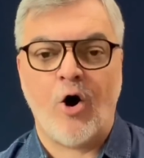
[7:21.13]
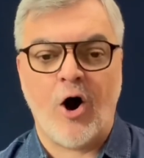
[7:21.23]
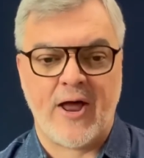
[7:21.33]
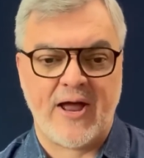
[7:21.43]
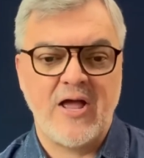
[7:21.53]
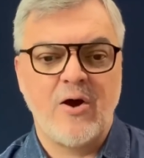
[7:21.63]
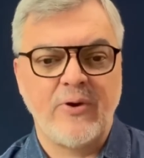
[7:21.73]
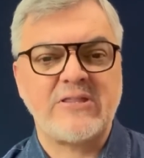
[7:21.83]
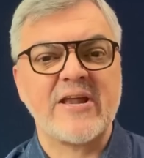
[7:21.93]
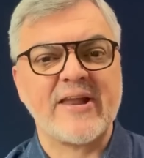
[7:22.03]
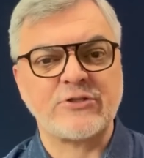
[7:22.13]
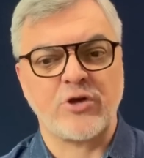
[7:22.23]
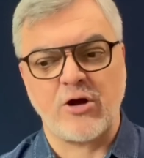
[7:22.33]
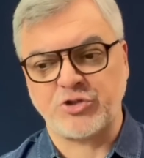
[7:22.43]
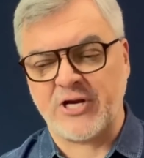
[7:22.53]
Ora, o
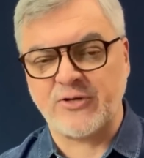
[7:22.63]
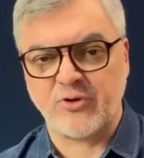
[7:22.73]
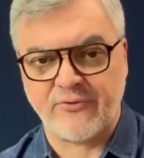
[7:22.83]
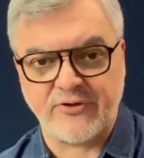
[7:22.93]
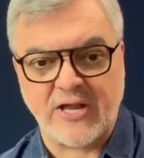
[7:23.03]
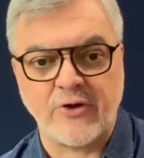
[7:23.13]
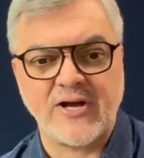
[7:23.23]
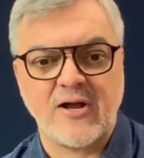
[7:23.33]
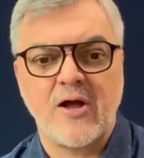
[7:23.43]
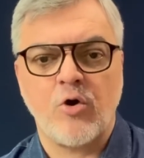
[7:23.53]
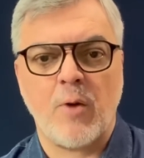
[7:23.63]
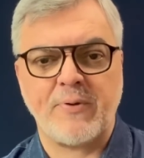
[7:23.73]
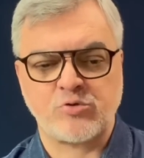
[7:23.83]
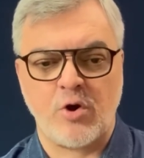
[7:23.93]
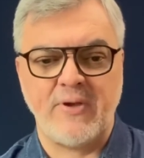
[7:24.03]
Internacional chegando na final da
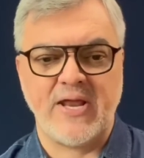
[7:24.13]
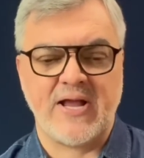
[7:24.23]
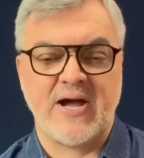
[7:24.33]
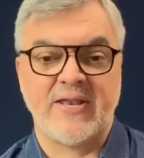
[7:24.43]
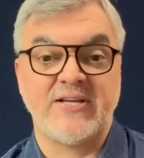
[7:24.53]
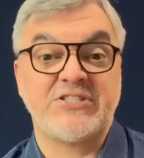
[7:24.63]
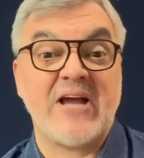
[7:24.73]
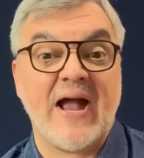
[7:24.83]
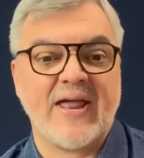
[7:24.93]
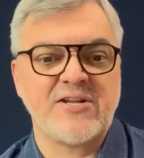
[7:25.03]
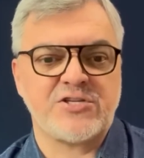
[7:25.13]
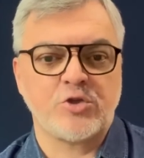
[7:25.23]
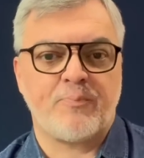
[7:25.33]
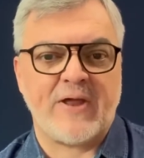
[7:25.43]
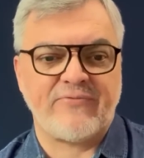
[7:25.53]
Copa Sul-Americana e já
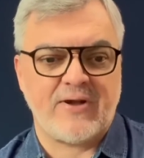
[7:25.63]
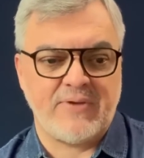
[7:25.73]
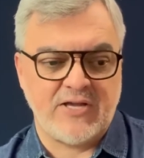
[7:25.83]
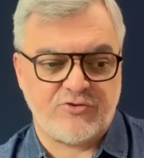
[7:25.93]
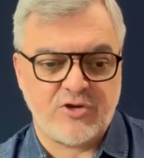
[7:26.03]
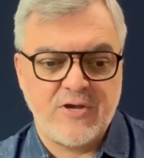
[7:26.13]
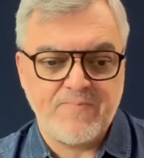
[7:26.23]
garantindo previamente